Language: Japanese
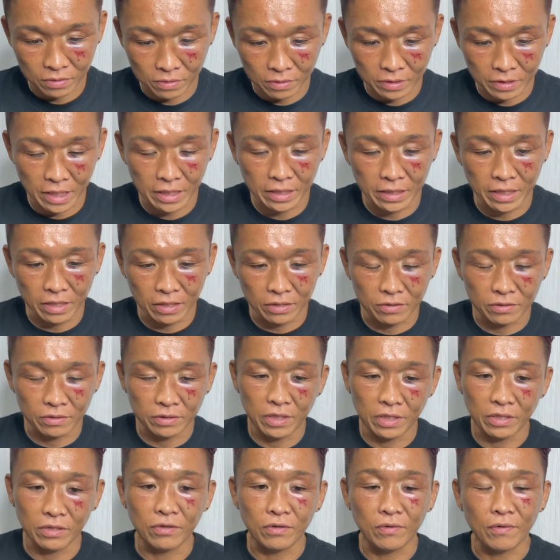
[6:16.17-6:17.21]
できてるっ
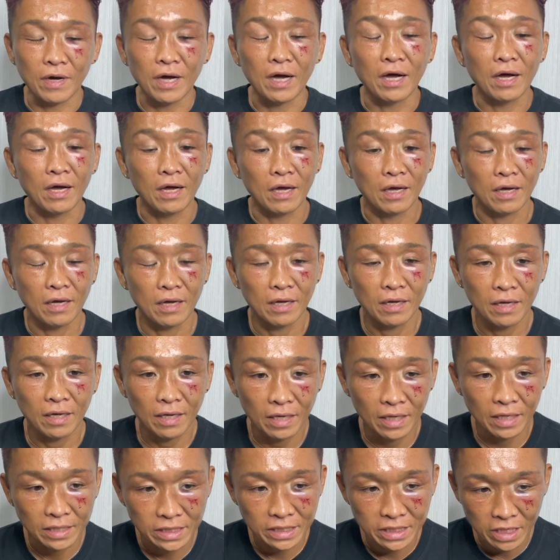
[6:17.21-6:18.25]
ていうのは、
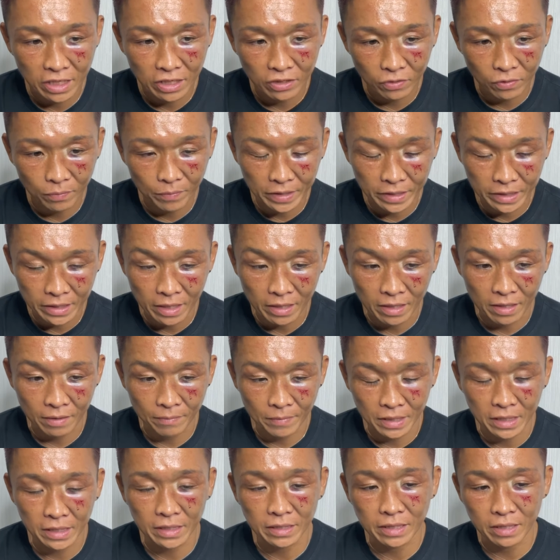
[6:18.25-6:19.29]
えー、試合を見て、
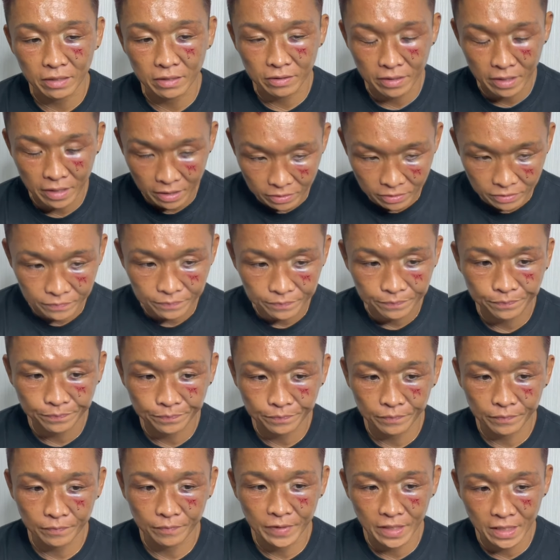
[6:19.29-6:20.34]
見に来てくれる
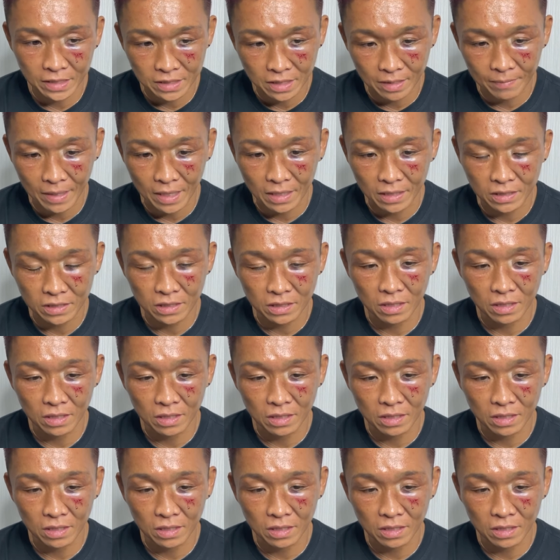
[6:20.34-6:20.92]
皆様、